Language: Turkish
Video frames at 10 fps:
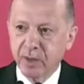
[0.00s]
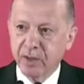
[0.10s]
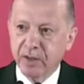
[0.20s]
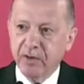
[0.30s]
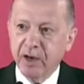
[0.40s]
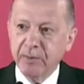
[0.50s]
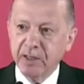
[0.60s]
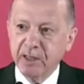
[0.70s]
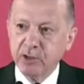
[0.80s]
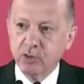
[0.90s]
Devam
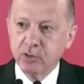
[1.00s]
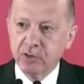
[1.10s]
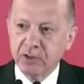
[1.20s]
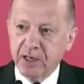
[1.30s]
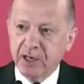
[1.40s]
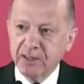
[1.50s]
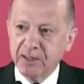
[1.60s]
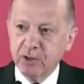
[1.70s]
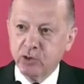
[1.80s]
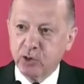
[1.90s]
eden
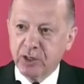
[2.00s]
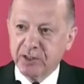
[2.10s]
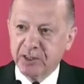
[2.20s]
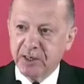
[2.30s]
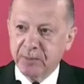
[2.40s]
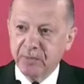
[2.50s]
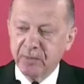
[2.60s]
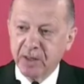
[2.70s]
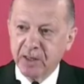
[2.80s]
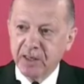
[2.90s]
siyasi süreçte
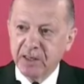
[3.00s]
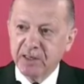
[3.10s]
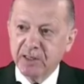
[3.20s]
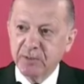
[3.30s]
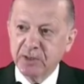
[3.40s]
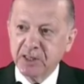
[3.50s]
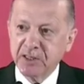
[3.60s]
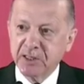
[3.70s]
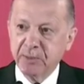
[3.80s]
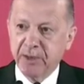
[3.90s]
içimize
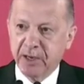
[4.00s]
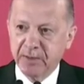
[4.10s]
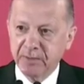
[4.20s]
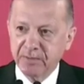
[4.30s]
sinmeyen,